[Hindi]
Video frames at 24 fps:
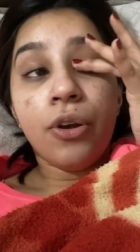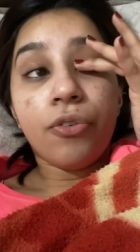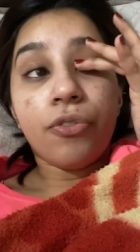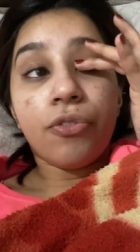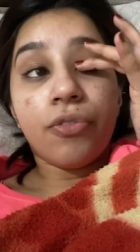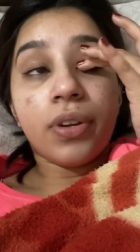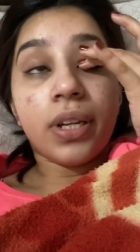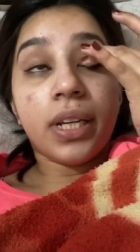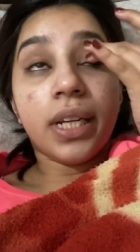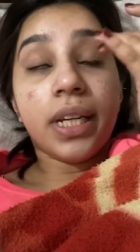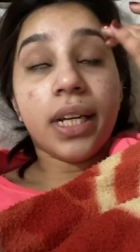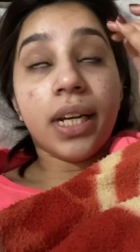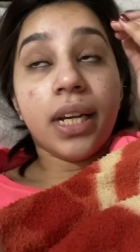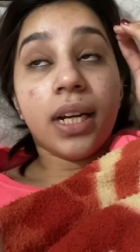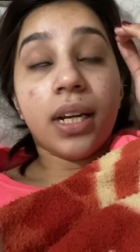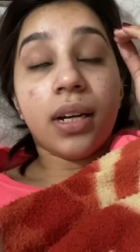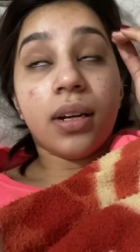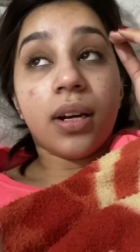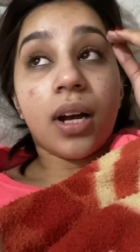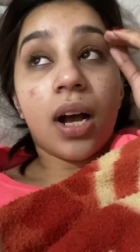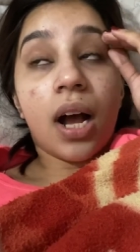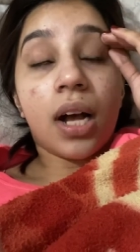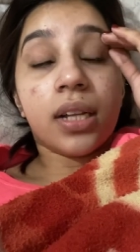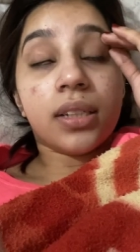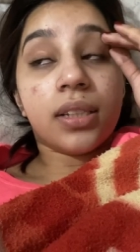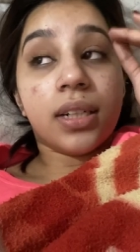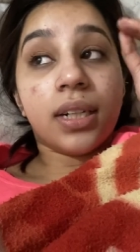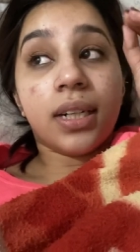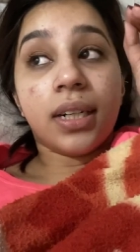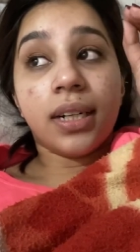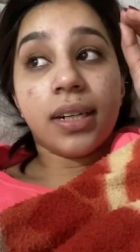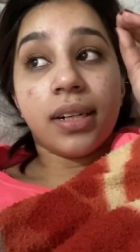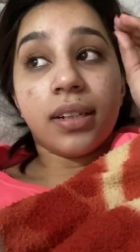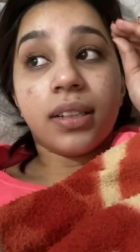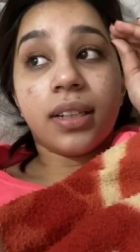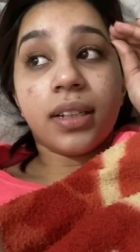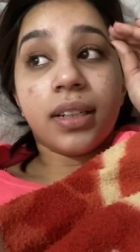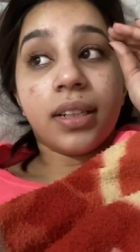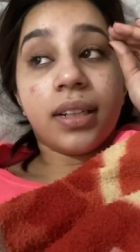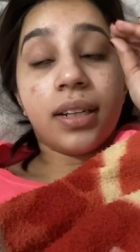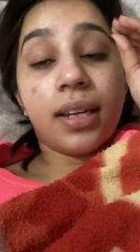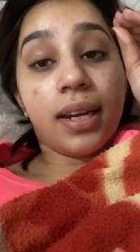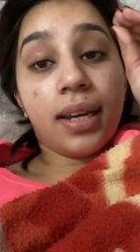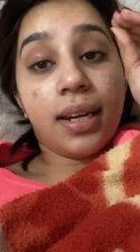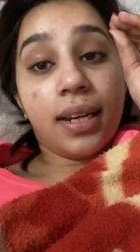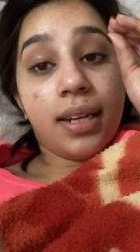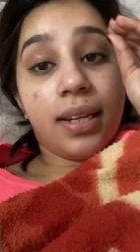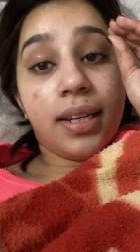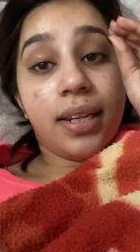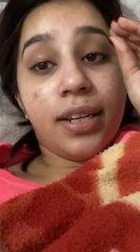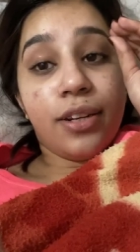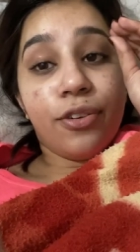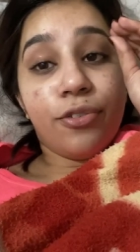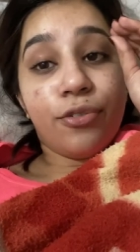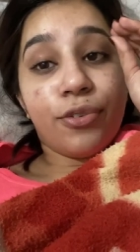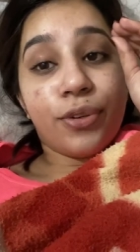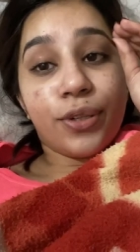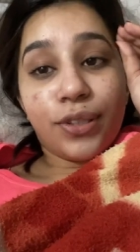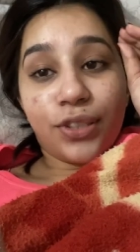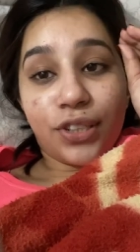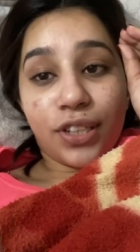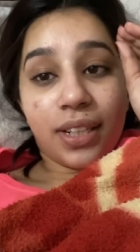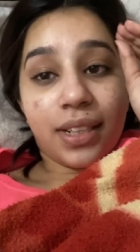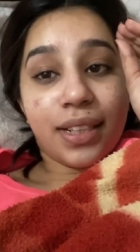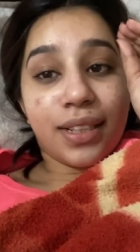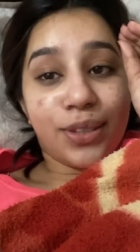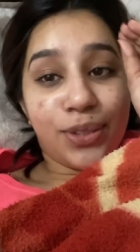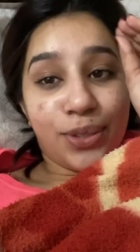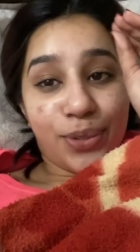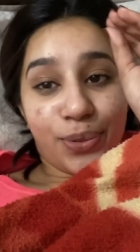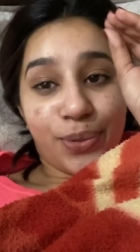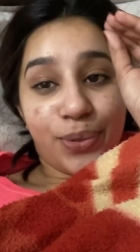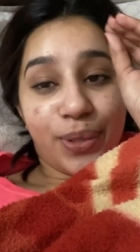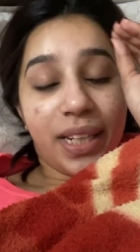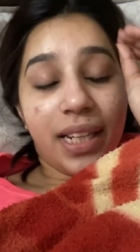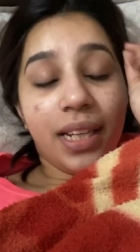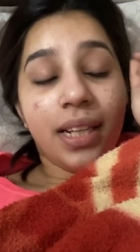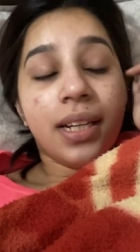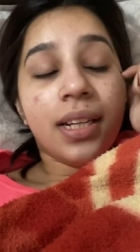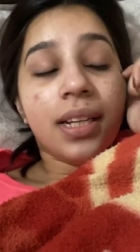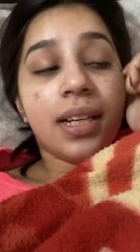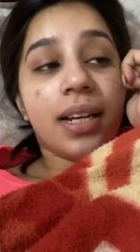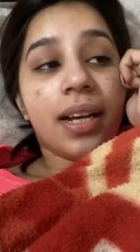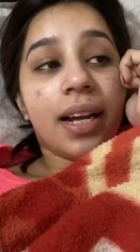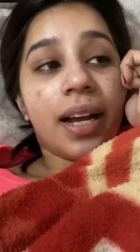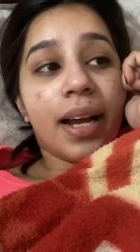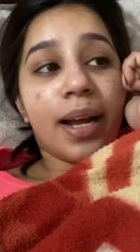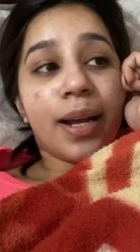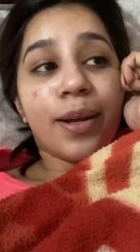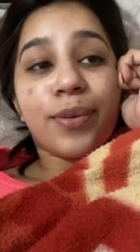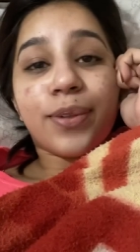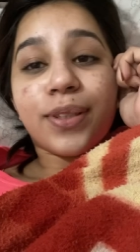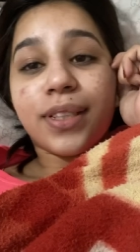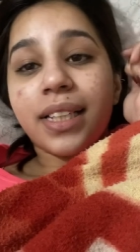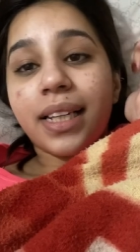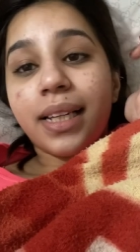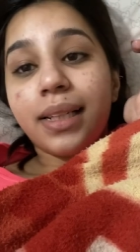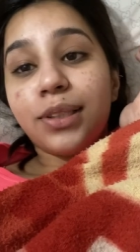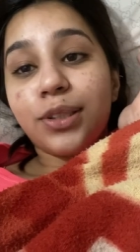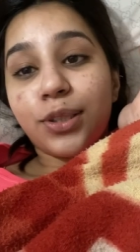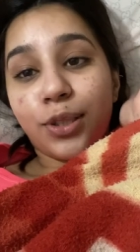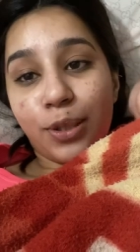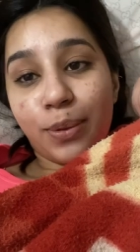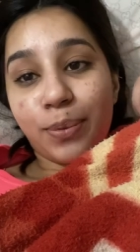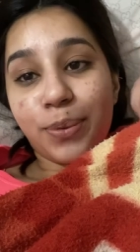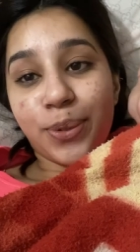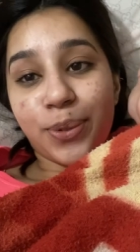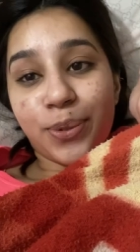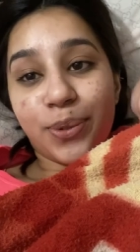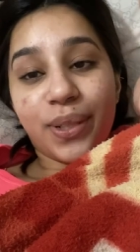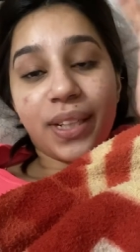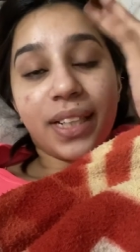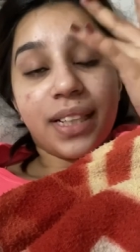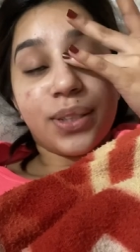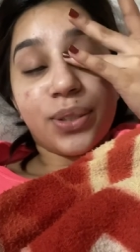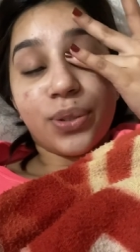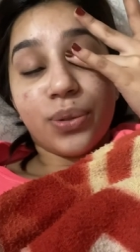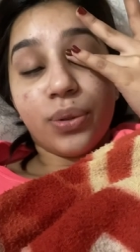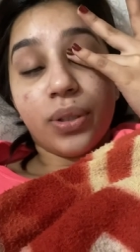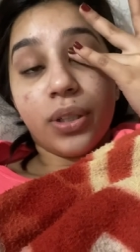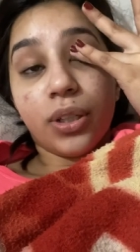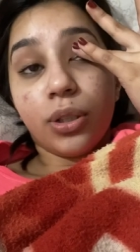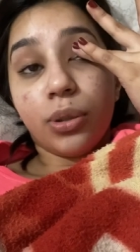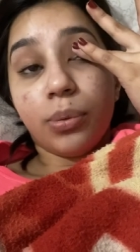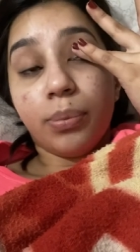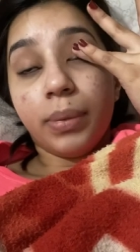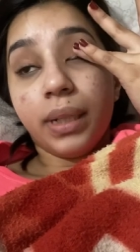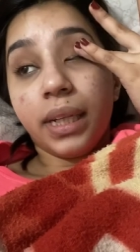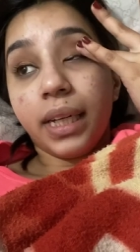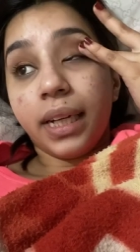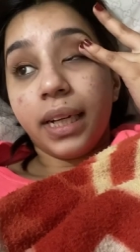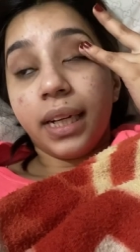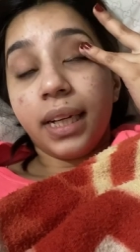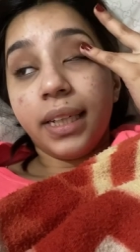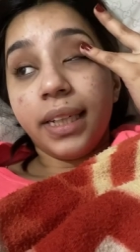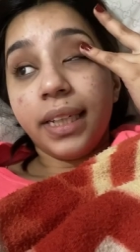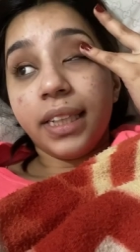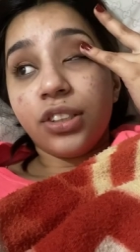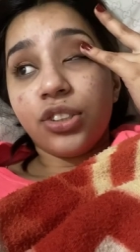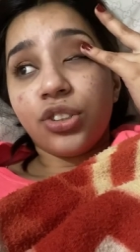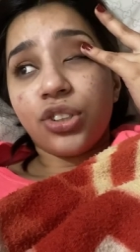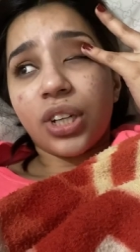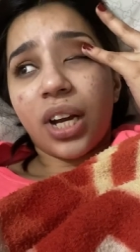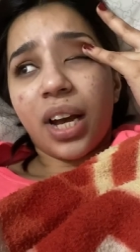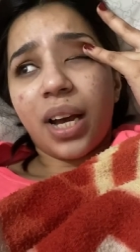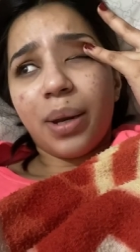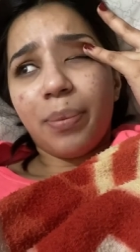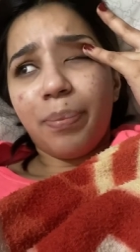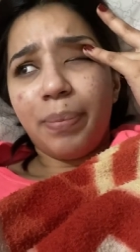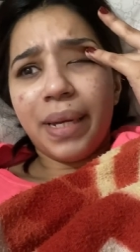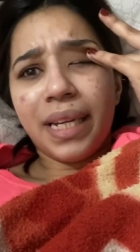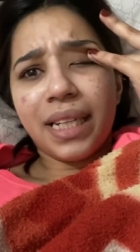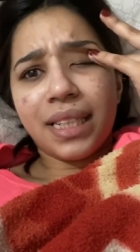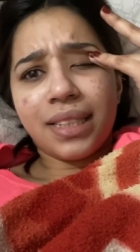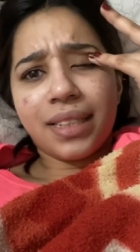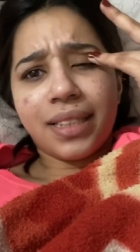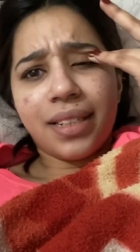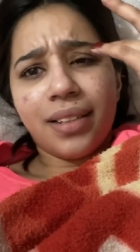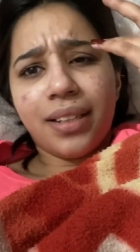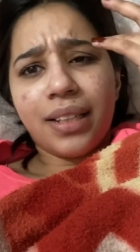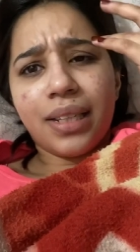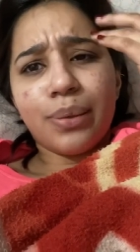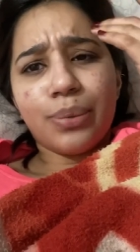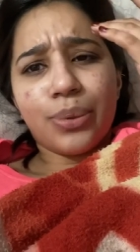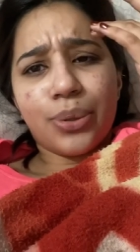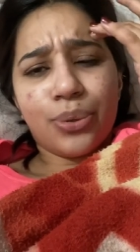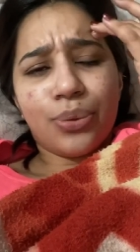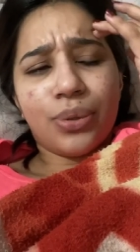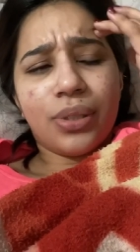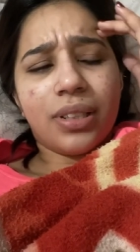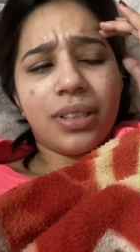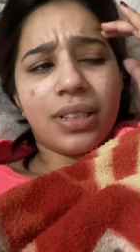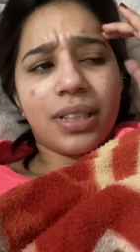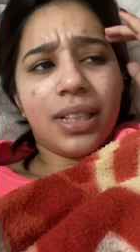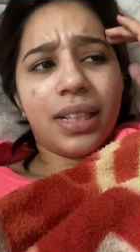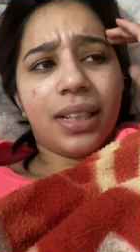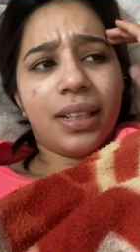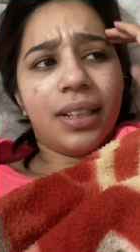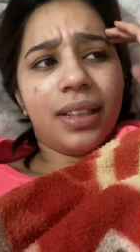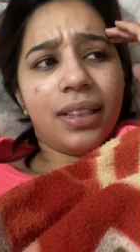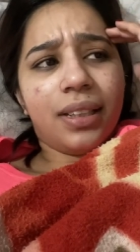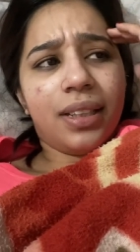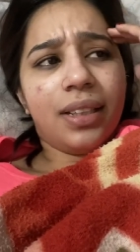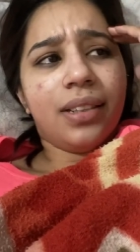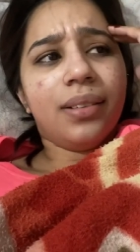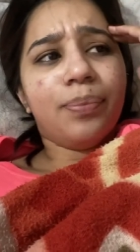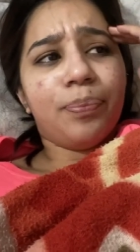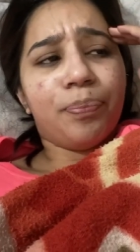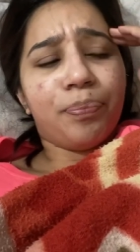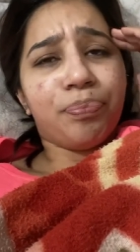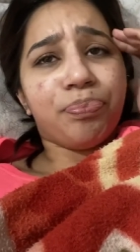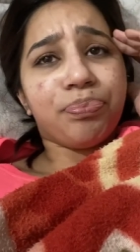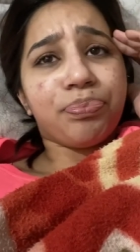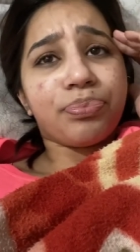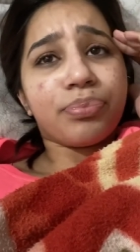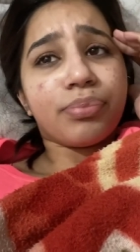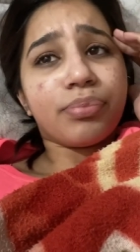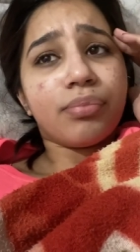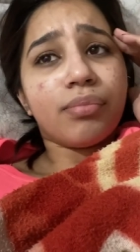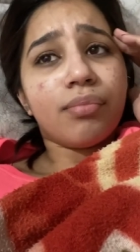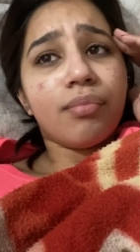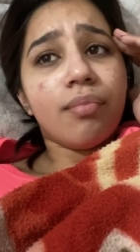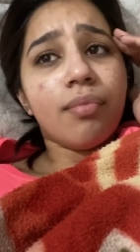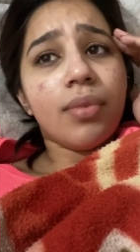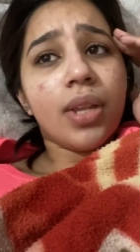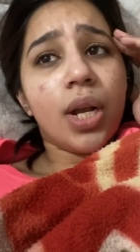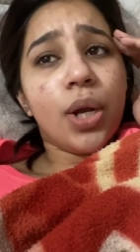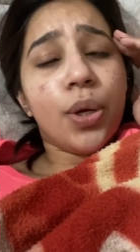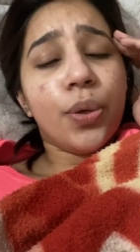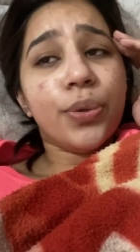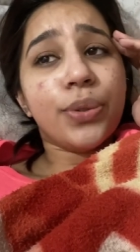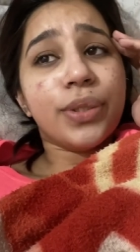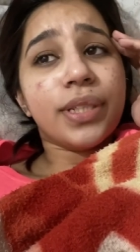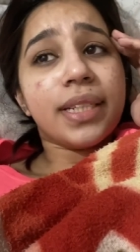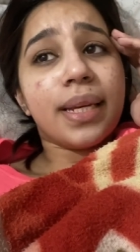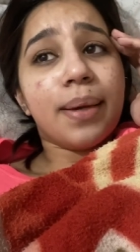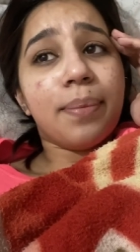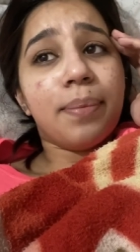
फिर ये आधा घंटा तक खेली फिर जाके सोई आई वॉज लाइक चलो अब सो गए सोने को मिलेगा ये चार बीस के करीब सोने चली गई थी उसके